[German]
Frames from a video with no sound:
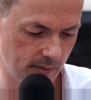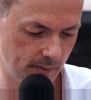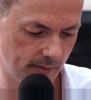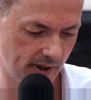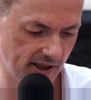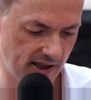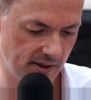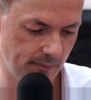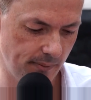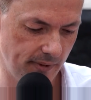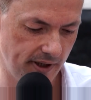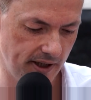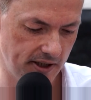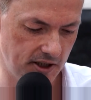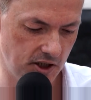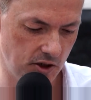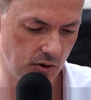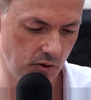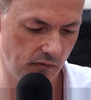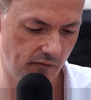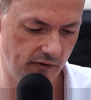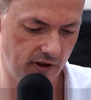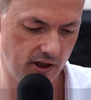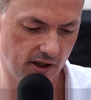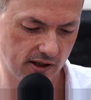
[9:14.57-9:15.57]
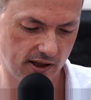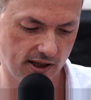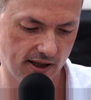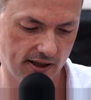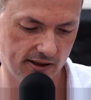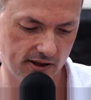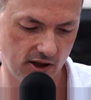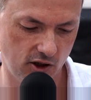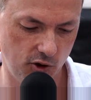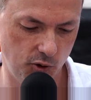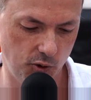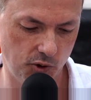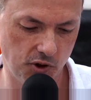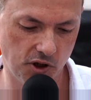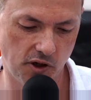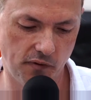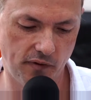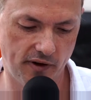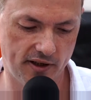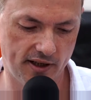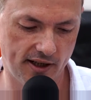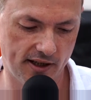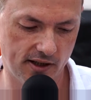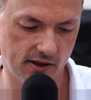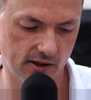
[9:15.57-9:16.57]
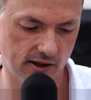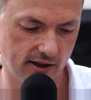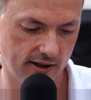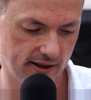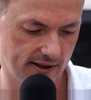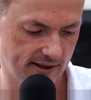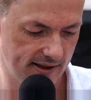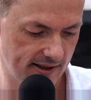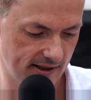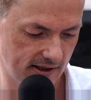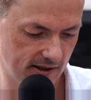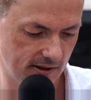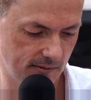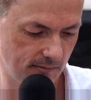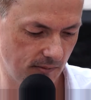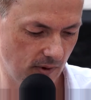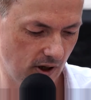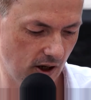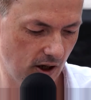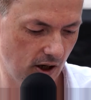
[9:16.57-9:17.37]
Massenmedien und wiederkehrende Lügen aufeinander gehetzt.